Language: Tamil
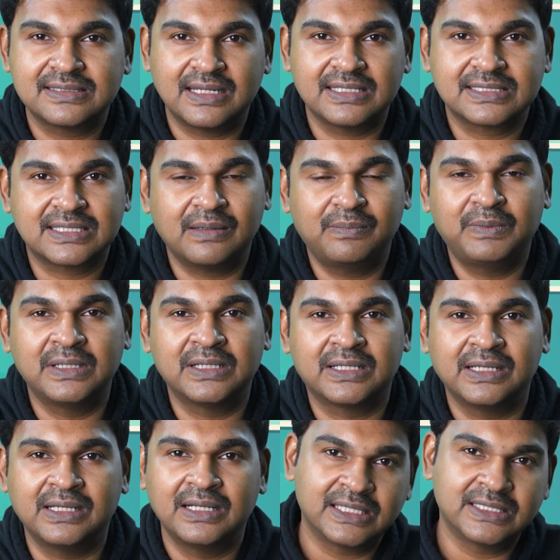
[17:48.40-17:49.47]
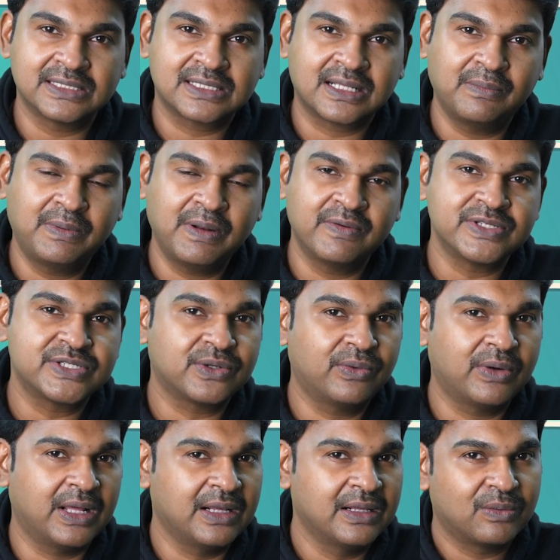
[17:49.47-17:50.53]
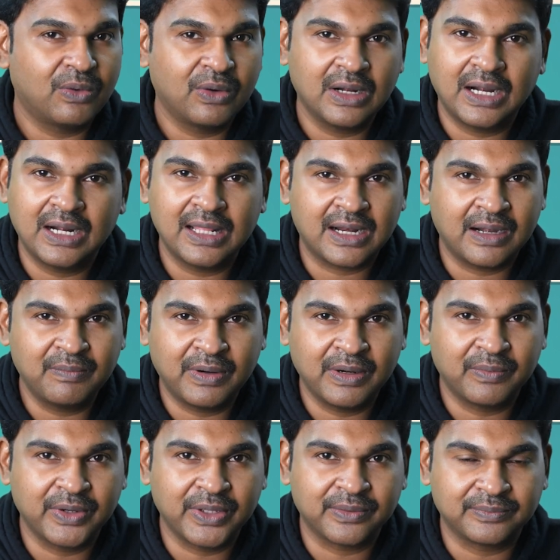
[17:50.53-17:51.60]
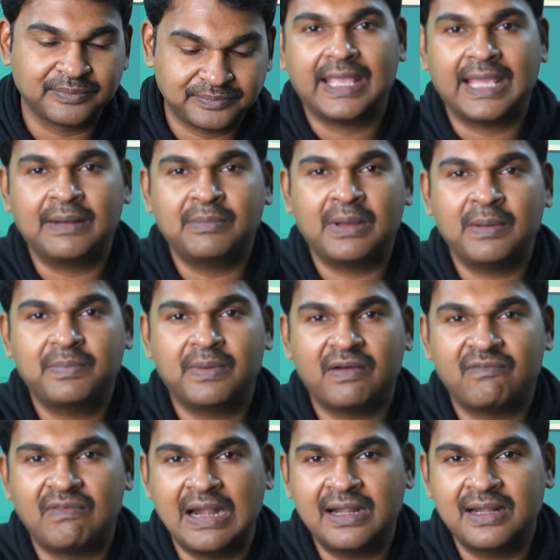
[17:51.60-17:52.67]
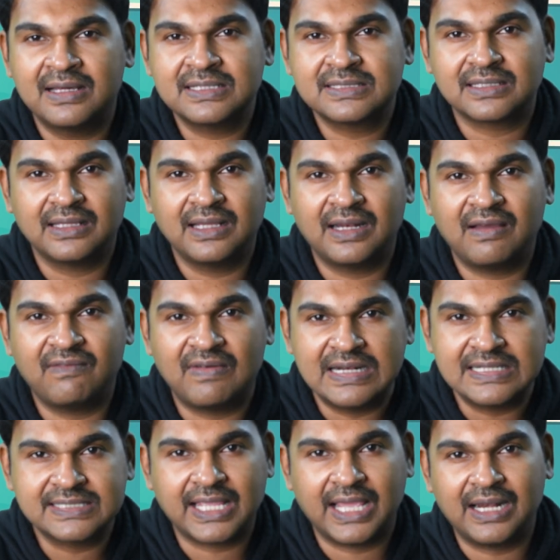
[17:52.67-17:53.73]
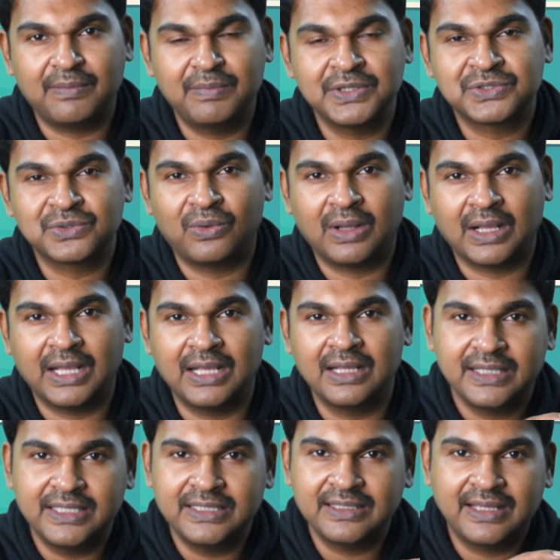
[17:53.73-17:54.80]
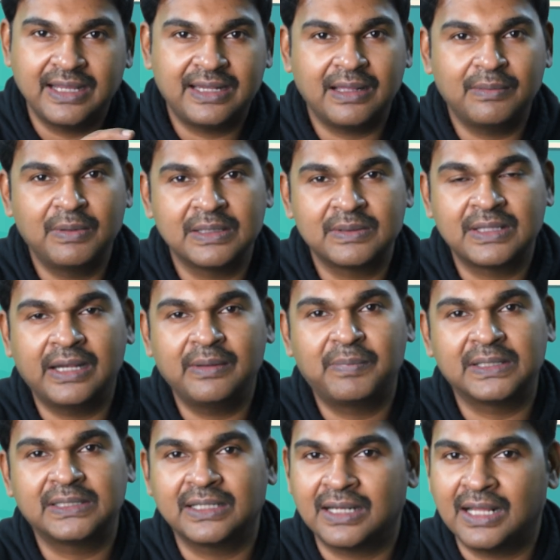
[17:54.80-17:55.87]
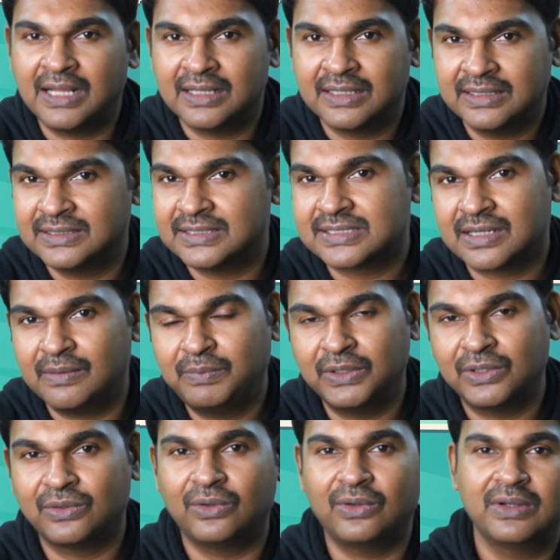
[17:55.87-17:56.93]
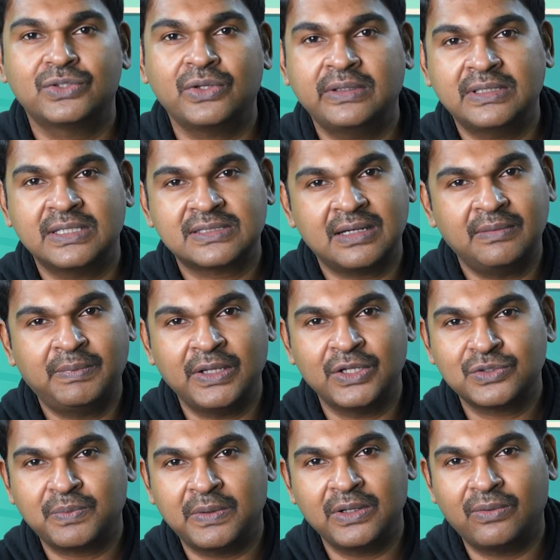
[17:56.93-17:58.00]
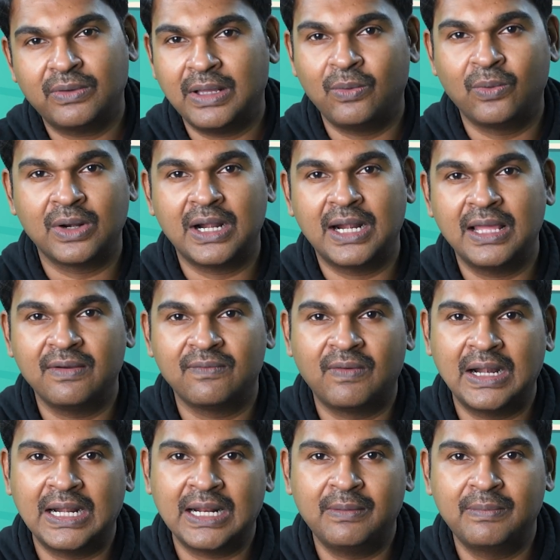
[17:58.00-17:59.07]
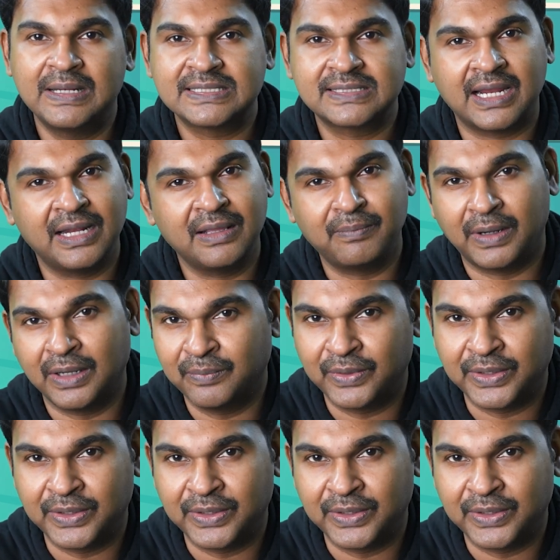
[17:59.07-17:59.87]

சில ஸ்கிரிப்ட் இருக்குது அந்த ஸ்கிரிப்டை வச்சு கூட உங்களால் ரன் பண்ண முடியும் என்மேப் வல்னர்ஸ் இல்லைனா வல் ஸ்கேன் அப்படின்னு சொல்லுவாங்க இது கிட்டாப்ல தேடி பார்த்தீங்கன்னா இந்த ஸ்கிரிப்ட் இருக்கும் ஸோ இந்த ஸ்கிரிப்டை யூஸ் பண்ணி கூட உங்களால் வல்னரபிலிட்டி ஸ்கேனிங் பண்ண